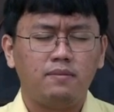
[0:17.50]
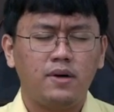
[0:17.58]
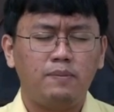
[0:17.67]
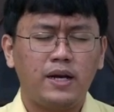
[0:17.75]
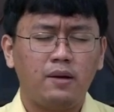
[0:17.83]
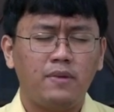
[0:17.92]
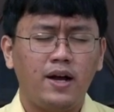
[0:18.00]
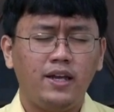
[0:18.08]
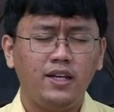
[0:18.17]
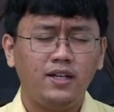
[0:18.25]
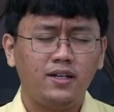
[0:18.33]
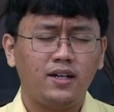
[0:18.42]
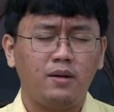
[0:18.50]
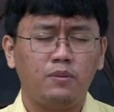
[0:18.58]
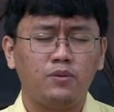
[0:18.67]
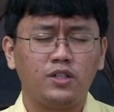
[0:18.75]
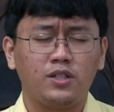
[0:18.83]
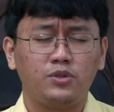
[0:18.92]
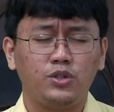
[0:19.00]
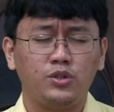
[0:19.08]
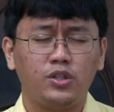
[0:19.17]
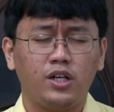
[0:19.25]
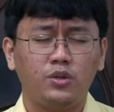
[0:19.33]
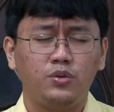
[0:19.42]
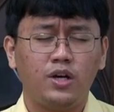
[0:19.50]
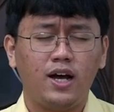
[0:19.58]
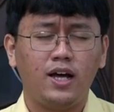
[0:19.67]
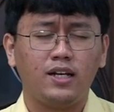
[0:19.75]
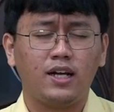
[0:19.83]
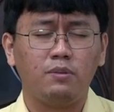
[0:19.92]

Bapak yang baik, kami mengucap syukur ya Tuhan,